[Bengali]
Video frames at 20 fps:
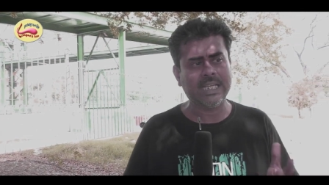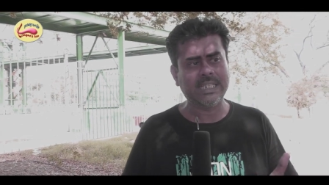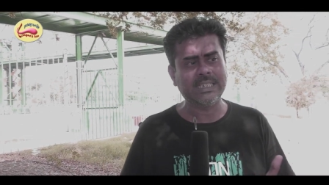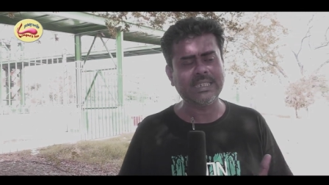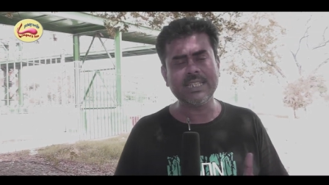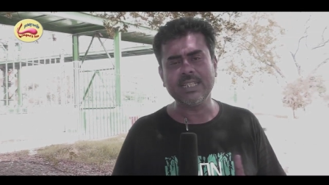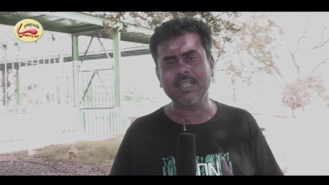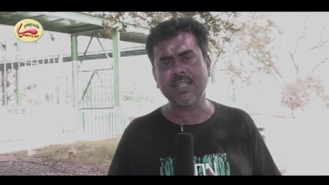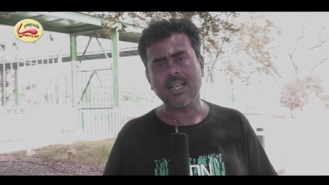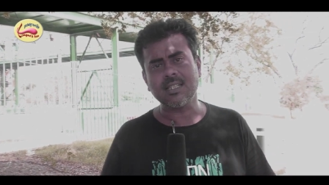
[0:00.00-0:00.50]

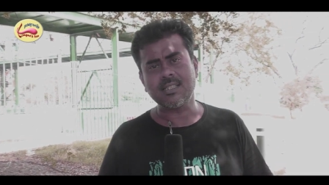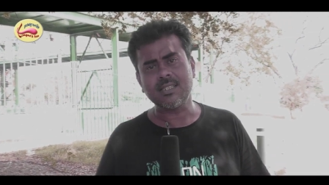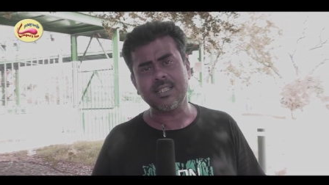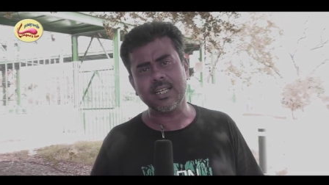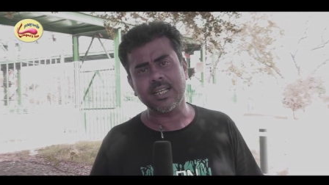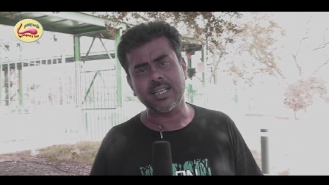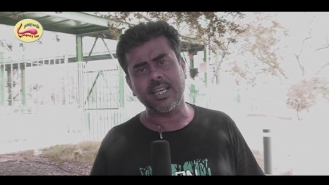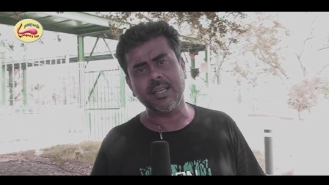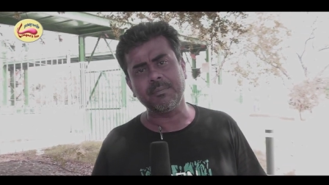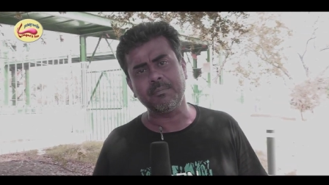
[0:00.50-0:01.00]
এদের কাছ
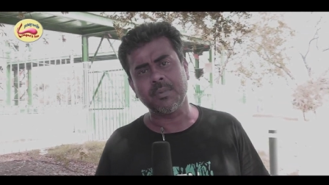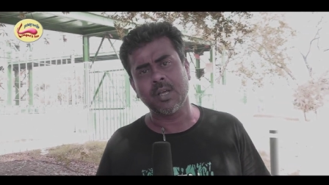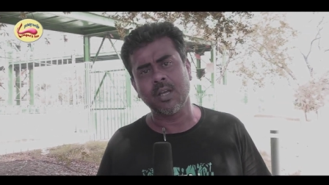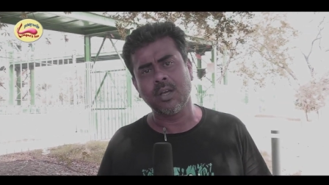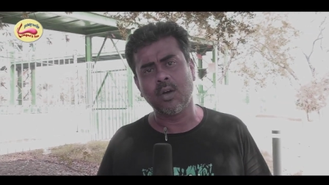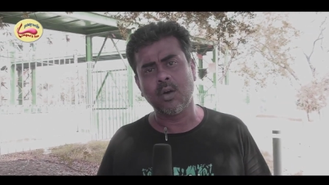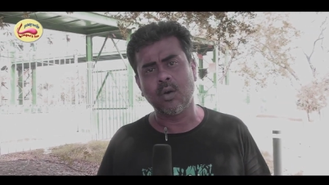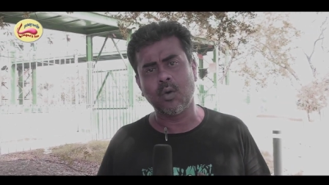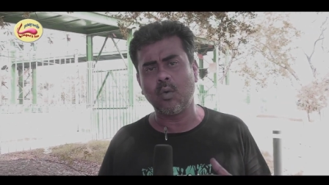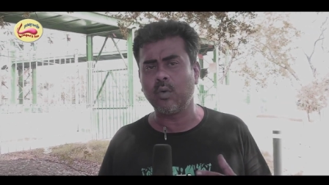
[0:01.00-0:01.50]
থেকে
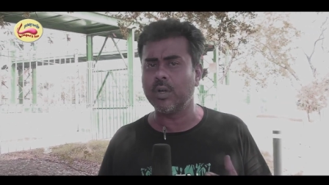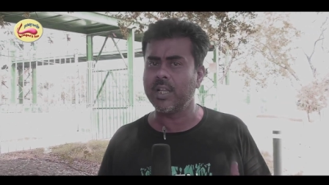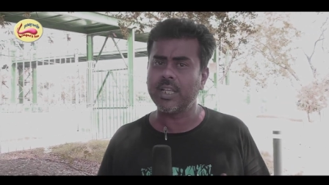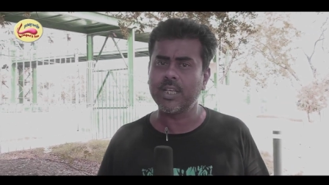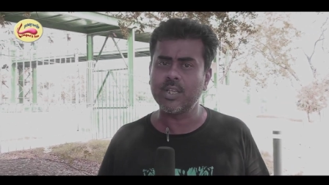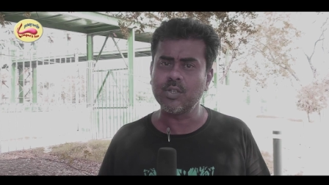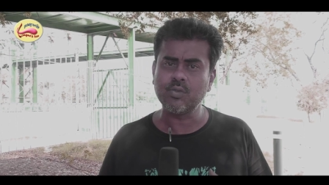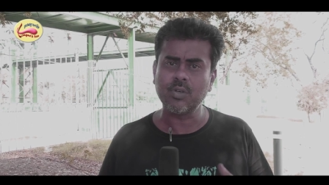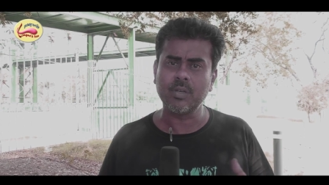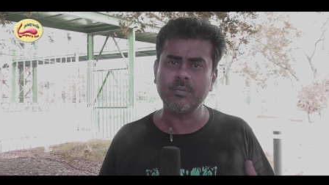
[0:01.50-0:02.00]
অনেক
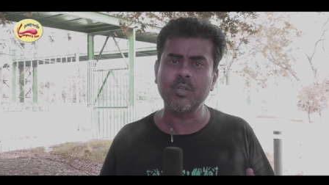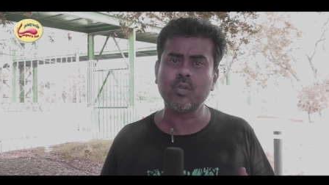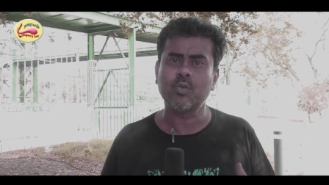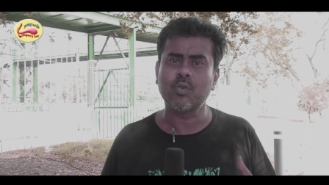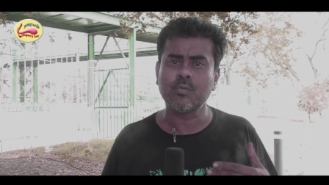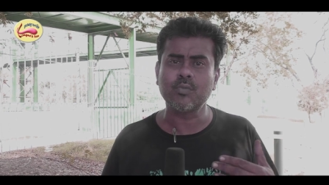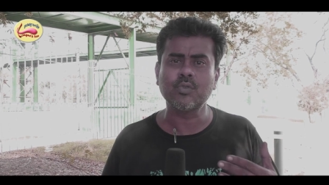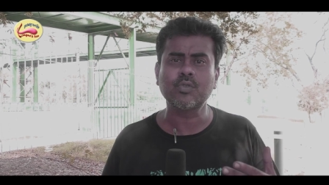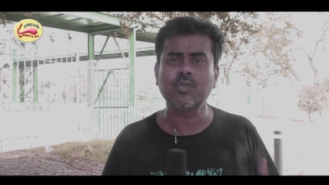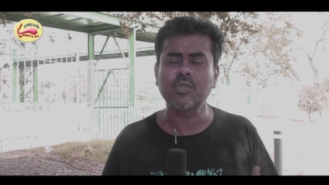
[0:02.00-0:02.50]
কিছু আমি
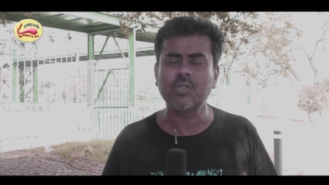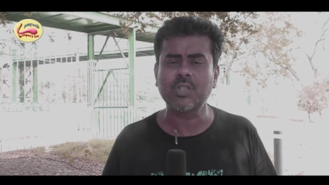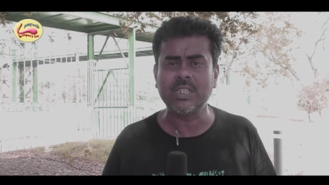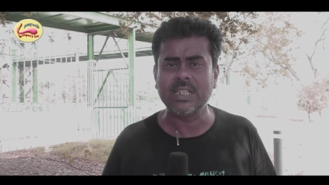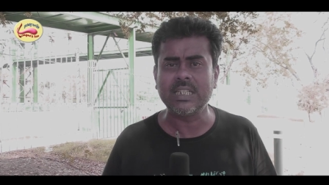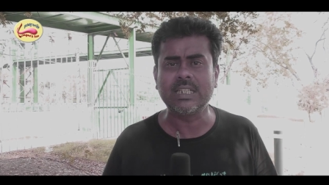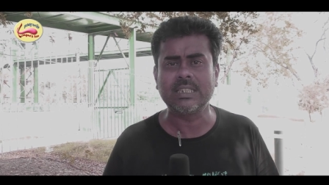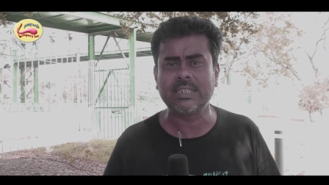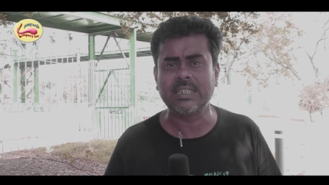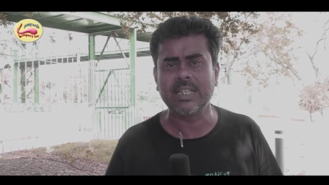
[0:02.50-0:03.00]
ক্রমশ
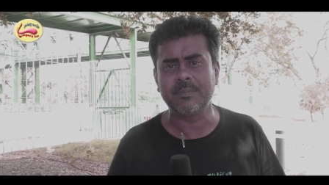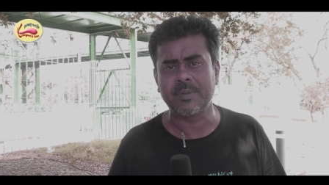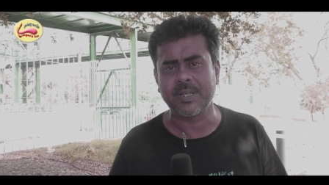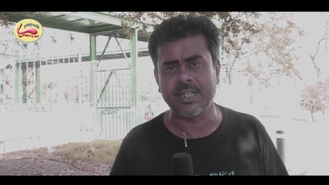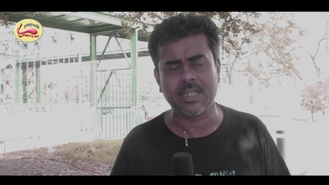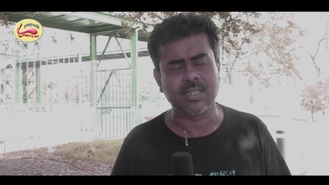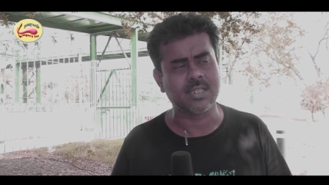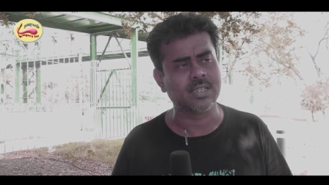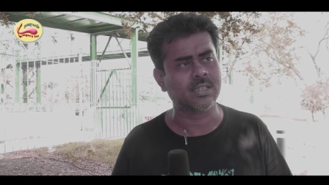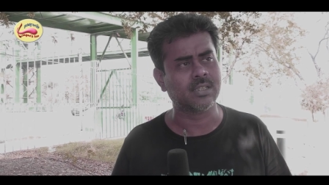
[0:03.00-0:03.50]
শিখতে
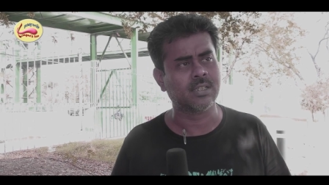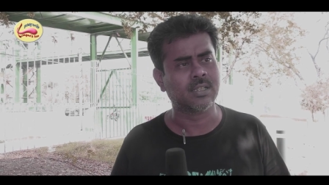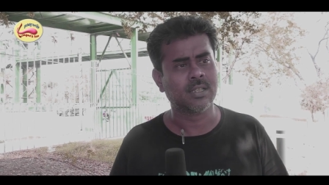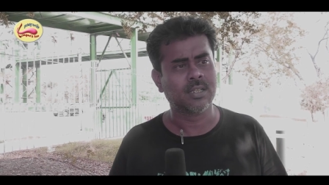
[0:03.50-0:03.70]
পেরেছি